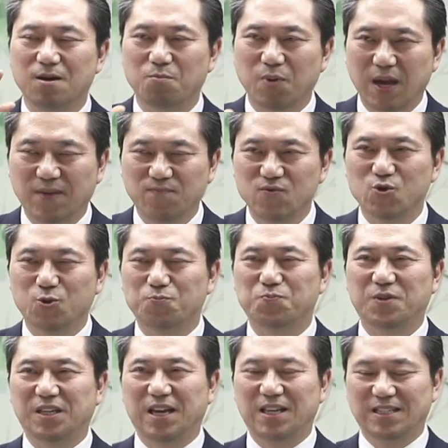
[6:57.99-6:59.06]

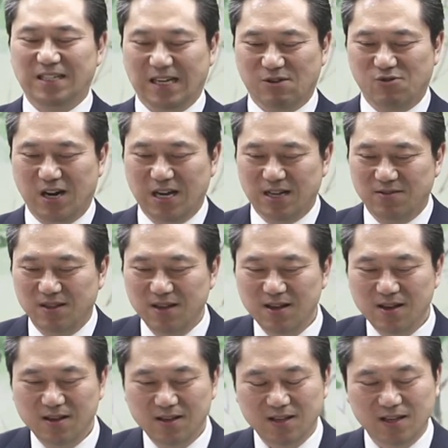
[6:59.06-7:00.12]
벤조피렌이라고 하는
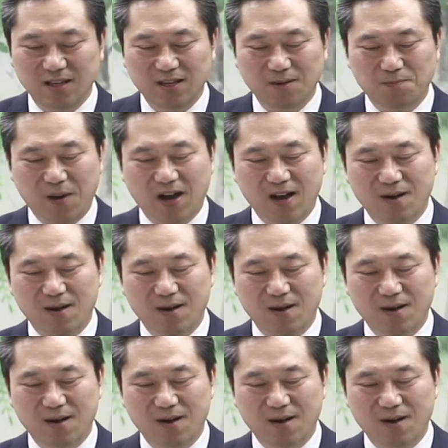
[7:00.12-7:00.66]
이 발암